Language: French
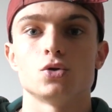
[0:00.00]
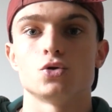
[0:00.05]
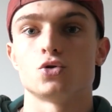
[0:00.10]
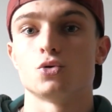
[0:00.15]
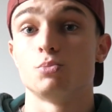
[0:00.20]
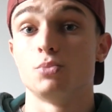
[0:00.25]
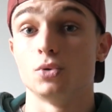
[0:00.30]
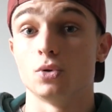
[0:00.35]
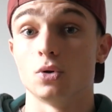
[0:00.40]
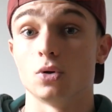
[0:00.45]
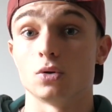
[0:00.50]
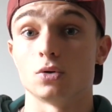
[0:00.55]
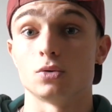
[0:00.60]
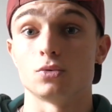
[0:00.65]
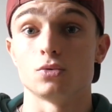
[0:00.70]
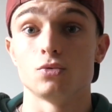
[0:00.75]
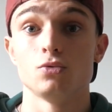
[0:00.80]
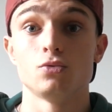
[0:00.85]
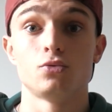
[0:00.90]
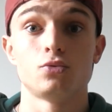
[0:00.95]
je peux hold
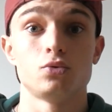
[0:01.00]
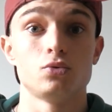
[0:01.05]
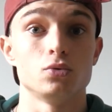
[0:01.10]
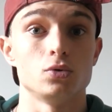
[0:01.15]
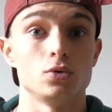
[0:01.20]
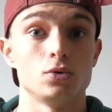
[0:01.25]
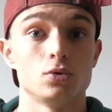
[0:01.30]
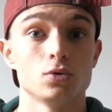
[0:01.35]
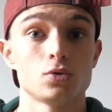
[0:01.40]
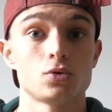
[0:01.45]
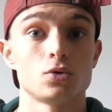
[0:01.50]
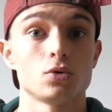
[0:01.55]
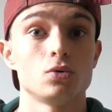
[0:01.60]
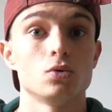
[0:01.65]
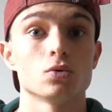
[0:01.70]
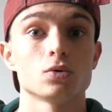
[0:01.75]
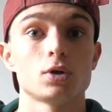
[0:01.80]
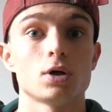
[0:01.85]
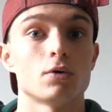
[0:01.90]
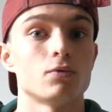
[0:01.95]
une foule de
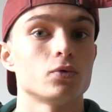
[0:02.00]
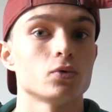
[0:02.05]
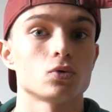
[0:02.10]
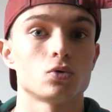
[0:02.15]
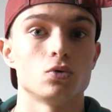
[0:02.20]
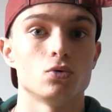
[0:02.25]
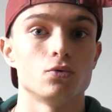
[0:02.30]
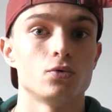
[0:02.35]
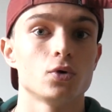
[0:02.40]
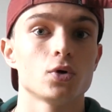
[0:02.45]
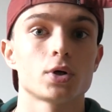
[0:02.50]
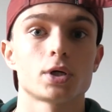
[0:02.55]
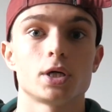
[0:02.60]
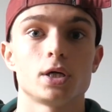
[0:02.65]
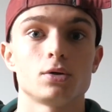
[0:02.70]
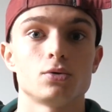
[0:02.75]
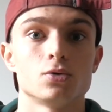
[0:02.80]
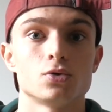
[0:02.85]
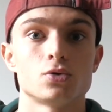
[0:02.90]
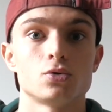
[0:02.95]
secondes et un front lever
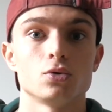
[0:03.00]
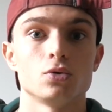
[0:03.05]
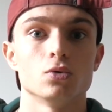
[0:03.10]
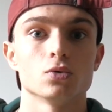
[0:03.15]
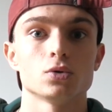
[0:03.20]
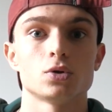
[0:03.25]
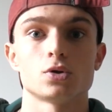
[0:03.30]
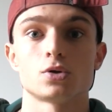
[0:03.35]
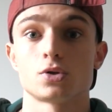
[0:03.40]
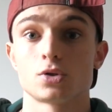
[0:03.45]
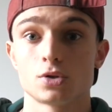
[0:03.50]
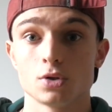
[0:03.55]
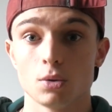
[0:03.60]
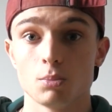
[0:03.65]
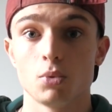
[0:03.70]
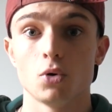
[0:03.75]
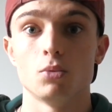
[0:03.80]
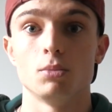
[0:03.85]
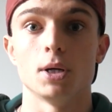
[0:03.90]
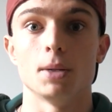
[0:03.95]
quelques secondes sans
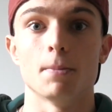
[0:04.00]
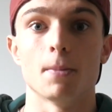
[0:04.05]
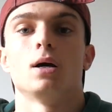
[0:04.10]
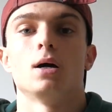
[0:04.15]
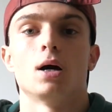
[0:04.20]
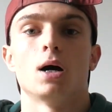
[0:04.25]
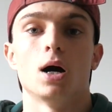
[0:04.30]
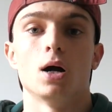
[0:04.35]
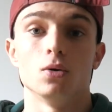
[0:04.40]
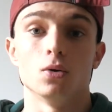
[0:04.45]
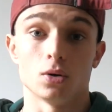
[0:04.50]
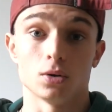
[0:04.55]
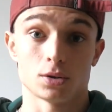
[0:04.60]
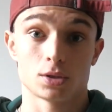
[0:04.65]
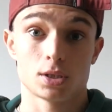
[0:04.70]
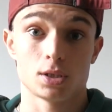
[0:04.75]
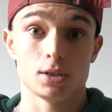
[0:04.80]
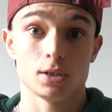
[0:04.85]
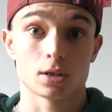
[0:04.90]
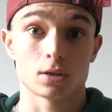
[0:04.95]
problème. Alors
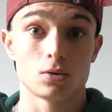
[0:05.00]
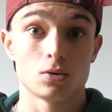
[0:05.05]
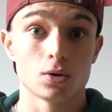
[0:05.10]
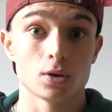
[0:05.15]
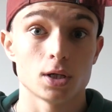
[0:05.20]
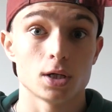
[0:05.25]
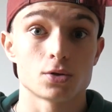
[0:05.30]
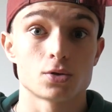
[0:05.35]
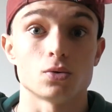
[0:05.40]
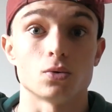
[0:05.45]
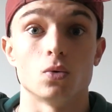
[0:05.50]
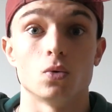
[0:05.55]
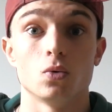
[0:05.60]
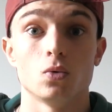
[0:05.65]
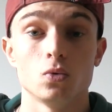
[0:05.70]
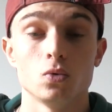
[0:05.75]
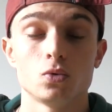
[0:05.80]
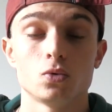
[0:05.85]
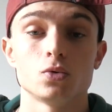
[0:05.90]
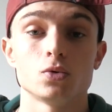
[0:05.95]
est-ce qu'il y a corrélation
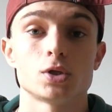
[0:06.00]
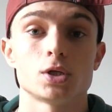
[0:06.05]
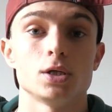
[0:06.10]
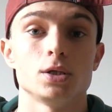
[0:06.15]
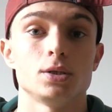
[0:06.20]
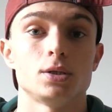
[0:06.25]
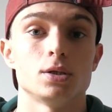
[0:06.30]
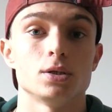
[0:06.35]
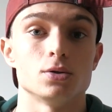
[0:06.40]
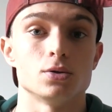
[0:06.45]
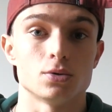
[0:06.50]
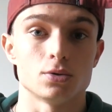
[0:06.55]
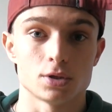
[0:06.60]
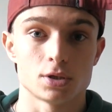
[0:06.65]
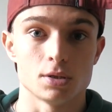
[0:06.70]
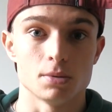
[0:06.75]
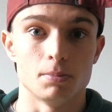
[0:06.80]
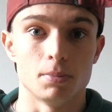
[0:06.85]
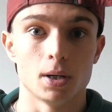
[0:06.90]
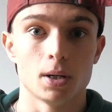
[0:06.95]
ou causalité Je ne
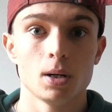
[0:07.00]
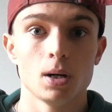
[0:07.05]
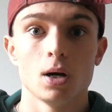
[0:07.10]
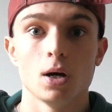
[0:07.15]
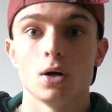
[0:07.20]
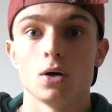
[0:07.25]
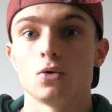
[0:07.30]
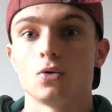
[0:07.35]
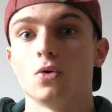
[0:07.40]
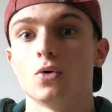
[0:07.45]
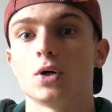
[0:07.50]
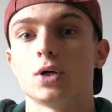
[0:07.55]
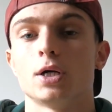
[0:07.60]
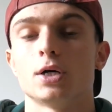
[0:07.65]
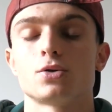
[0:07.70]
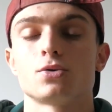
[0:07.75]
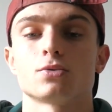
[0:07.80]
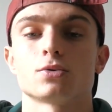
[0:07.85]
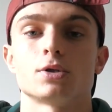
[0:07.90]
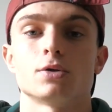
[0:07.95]
sais pas,
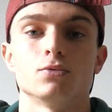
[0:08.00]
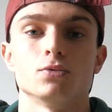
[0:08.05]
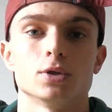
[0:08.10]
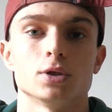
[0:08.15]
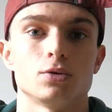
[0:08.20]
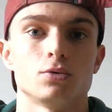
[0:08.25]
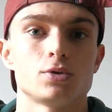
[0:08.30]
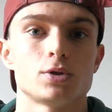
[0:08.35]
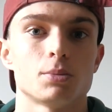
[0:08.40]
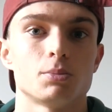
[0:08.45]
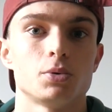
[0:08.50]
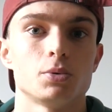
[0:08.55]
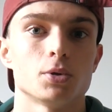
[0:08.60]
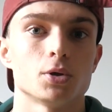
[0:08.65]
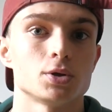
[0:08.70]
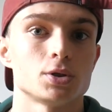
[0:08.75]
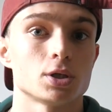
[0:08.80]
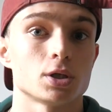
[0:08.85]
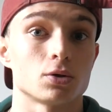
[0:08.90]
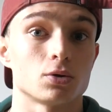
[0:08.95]
Corrélation, ça voudrait tout
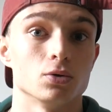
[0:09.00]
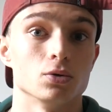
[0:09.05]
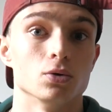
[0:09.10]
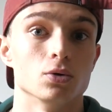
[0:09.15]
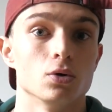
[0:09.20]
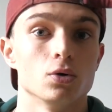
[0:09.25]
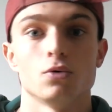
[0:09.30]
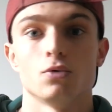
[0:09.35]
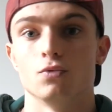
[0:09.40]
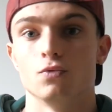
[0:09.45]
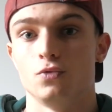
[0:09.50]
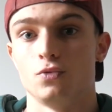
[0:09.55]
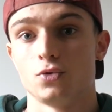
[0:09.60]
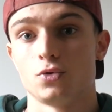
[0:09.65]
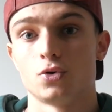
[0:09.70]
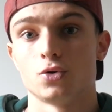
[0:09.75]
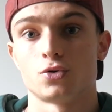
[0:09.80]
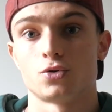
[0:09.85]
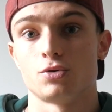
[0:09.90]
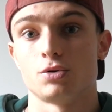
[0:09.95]
simplement dire que
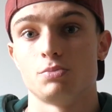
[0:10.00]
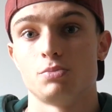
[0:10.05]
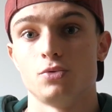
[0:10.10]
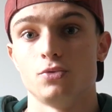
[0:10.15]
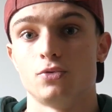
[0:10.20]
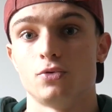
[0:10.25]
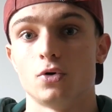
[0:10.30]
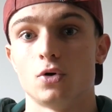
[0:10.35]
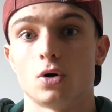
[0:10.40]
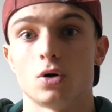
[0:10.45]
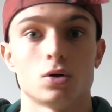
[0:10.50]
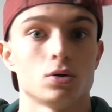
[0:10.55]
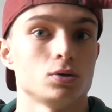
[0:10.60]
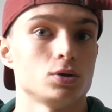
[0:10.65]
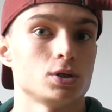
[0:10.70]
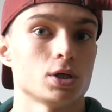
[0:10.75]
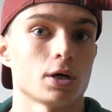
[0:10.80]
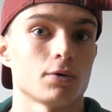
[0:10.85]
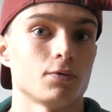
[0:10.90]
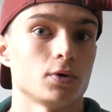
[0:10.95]
vu que je suis plus fort,
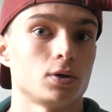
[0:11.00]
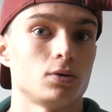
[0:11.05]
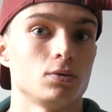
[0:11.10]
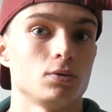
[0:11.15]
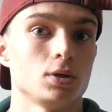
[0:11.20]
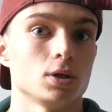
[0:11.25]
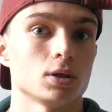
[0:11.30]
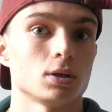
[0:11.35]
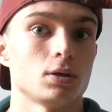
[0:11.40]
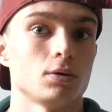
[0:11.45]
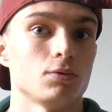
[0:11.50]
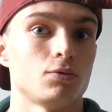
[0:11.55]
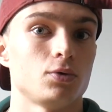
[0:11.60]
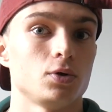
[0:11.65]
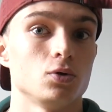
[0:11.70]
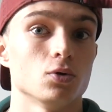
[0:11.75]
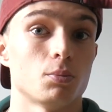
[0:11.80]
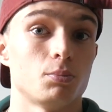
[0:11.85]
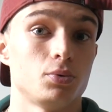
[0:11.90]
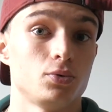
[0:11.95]
j'arrive à tenir des
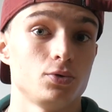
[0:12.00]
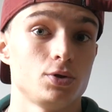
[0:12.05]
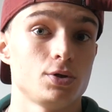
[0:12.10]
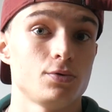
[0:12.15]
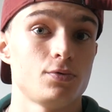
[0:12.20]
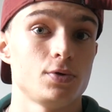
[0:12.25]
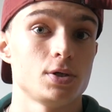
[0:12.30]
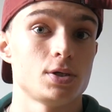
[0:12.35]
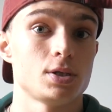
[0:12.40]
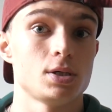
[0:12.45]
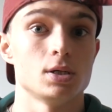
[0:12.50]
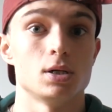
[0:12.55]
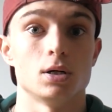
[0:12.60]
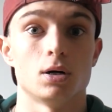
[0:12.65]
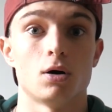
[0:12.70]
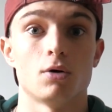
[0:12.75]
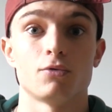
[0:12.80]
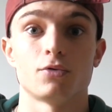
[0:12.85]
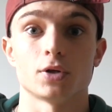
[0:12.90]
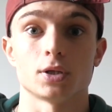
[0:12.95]
figures plus
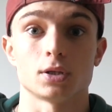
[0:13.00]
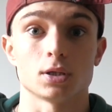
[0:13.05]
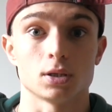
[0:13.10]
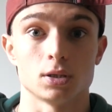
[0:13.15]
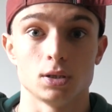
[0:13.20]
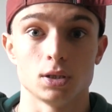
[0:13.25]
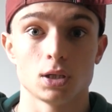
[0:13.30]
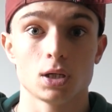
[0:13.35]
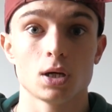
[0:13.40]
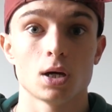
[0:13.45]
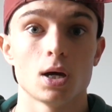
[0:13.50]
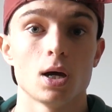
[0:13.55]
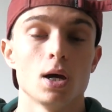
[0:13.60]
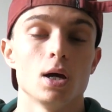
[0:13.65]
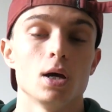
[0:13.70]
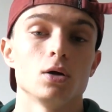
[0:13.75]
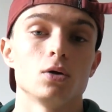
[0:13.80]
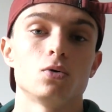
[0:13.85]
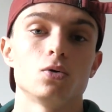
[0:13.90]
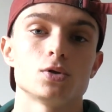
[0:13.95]
difficiles en fin de training.
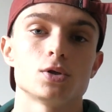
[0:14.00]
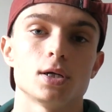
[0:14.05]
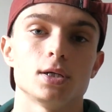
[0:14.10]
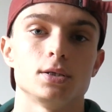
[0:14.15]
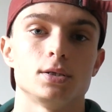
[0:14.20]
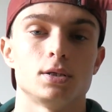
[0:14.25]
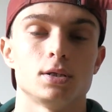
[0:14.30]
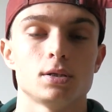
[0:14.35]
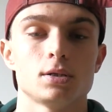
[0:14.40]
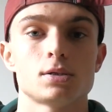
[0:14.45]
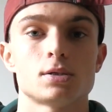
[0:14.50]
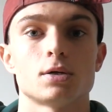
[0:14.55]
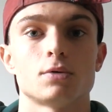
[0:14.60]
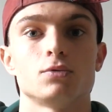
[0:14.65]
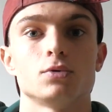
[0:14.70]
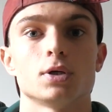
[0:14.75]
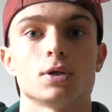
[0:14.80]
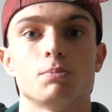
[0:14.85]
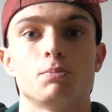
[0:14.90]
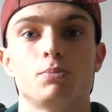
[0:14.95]
Causalité, ça voudrait